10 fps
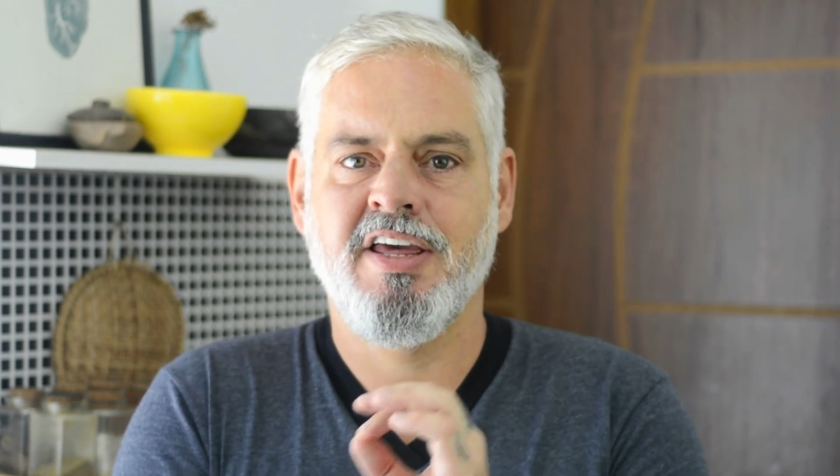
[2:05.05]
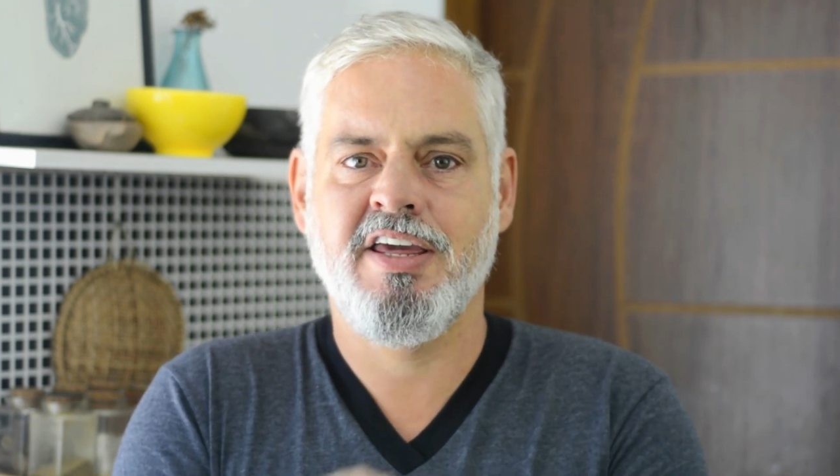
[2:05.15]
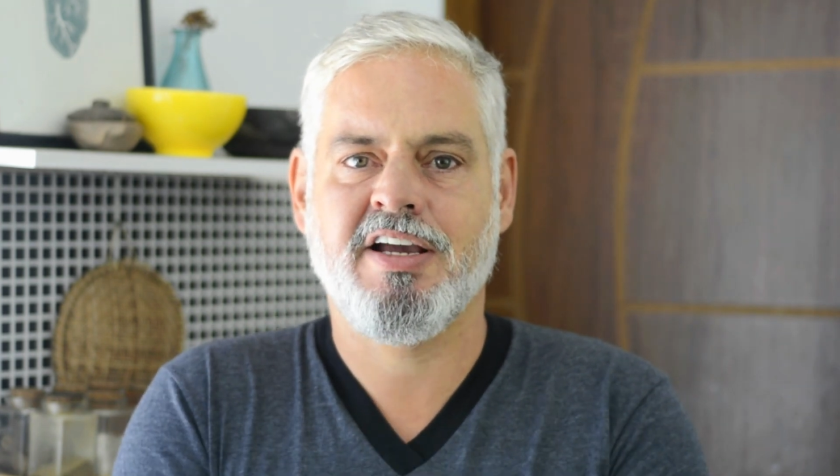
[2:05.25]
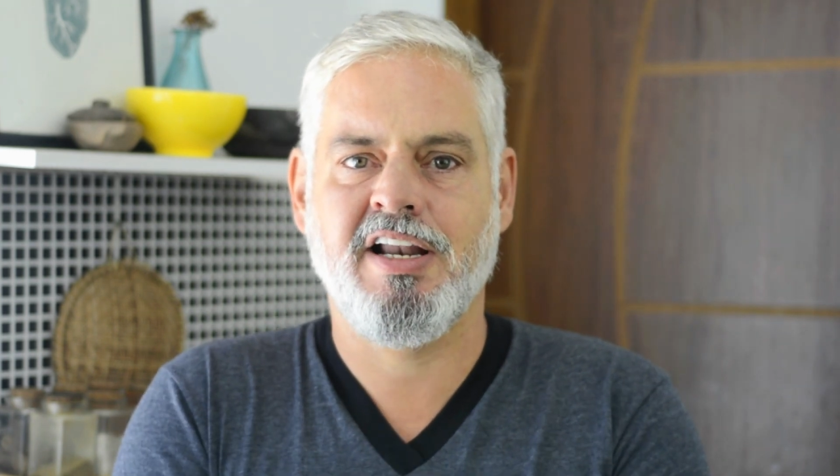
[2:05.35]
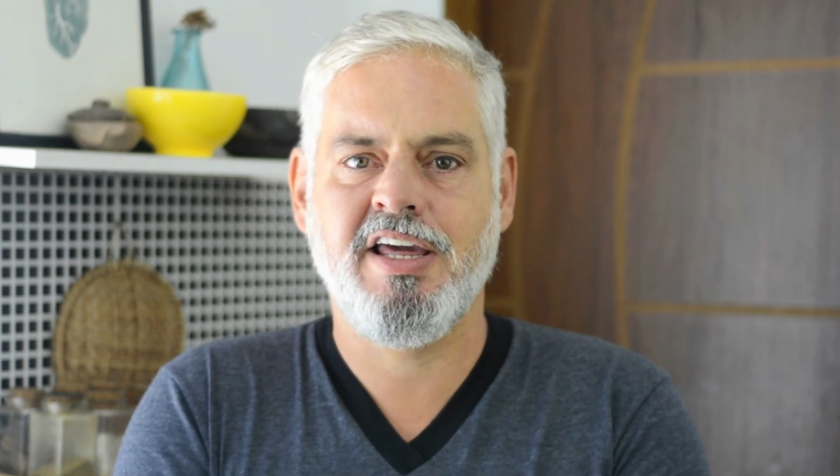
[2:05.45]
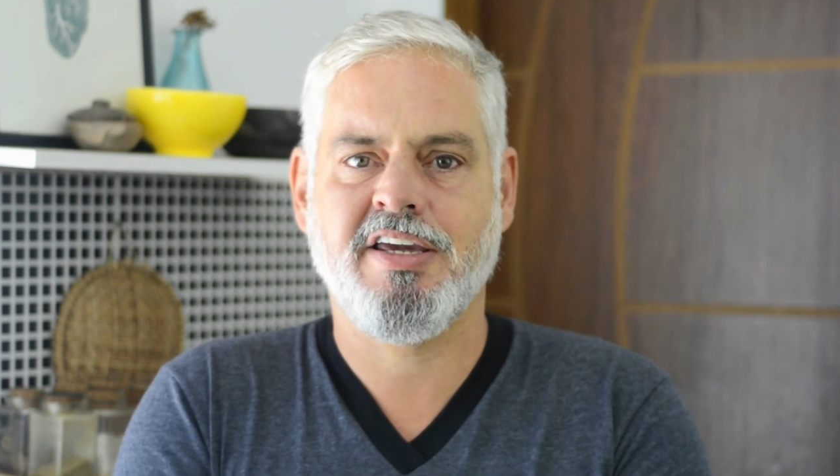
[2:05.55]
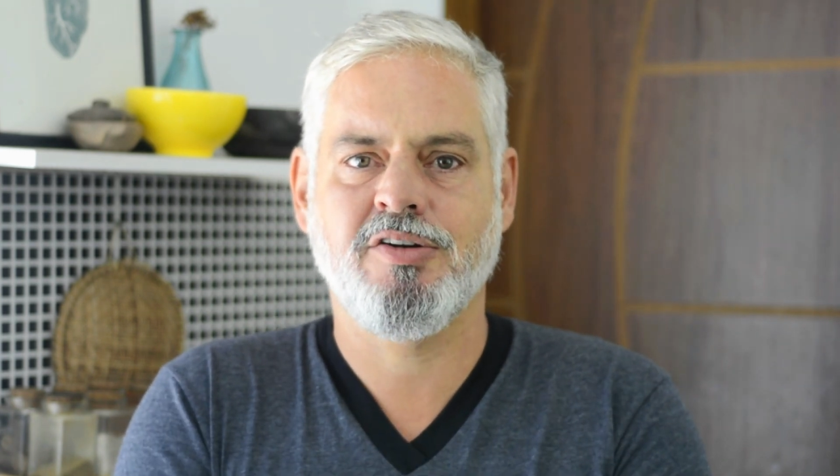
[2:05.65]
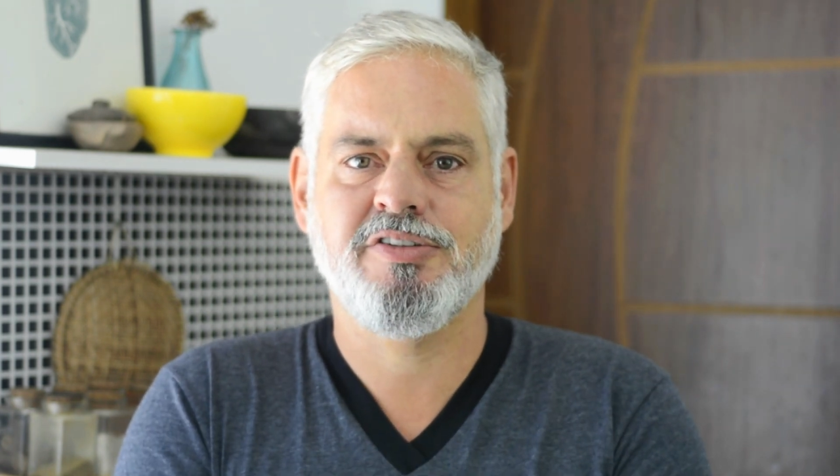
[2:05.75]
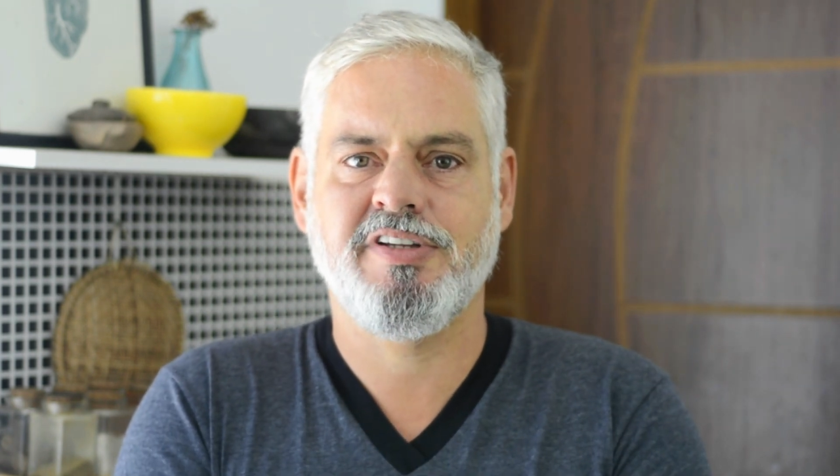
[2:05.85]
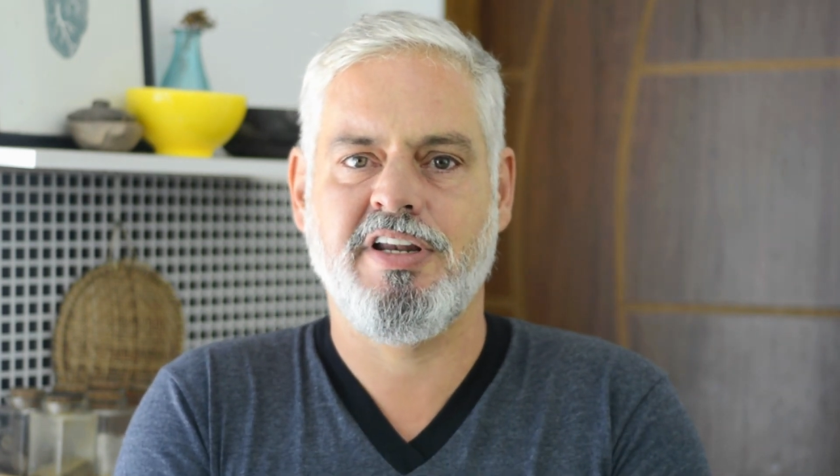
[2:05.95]
e clique
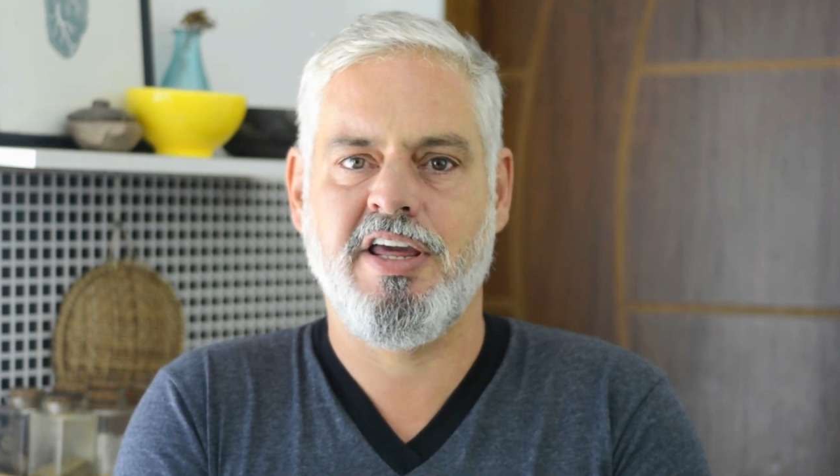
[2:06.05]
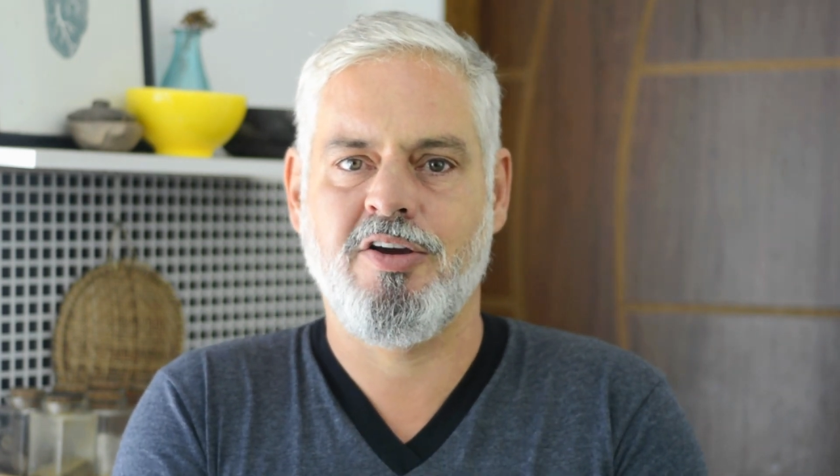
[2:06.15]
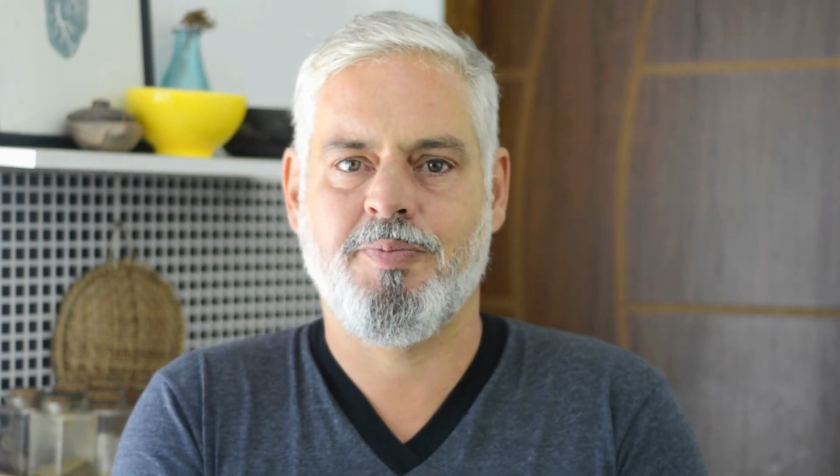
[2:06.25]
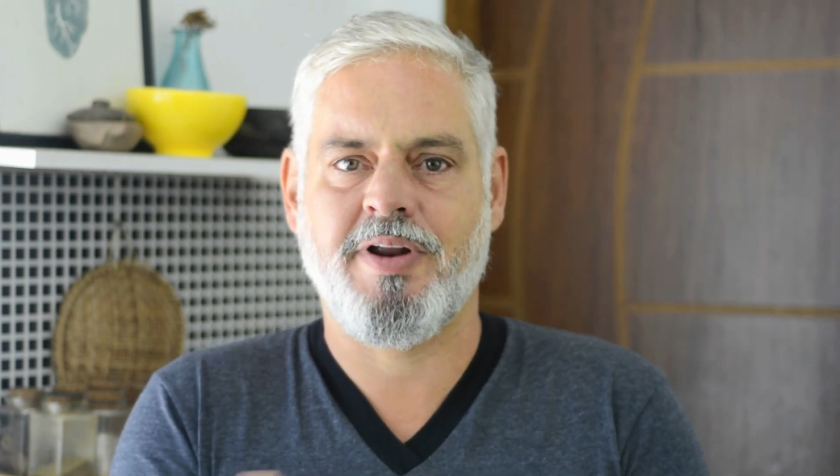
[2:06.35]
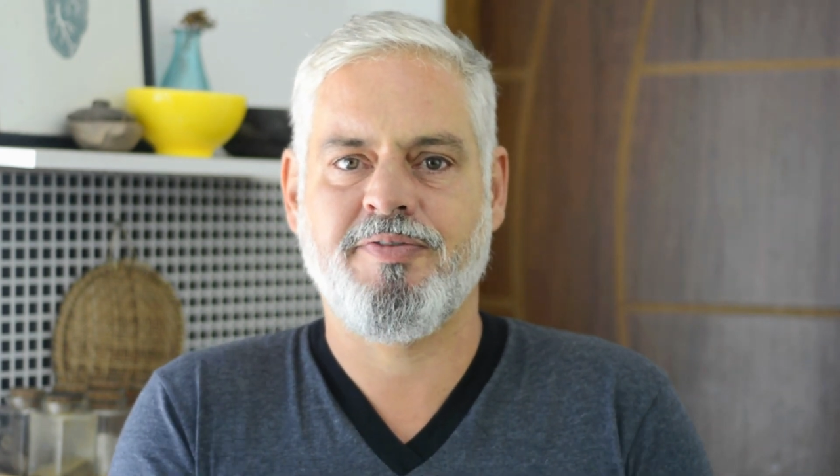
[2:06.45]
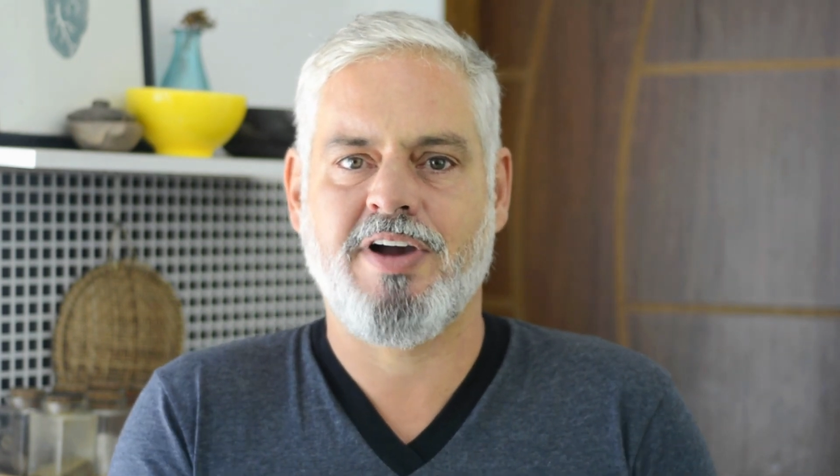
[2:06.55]
no sininho para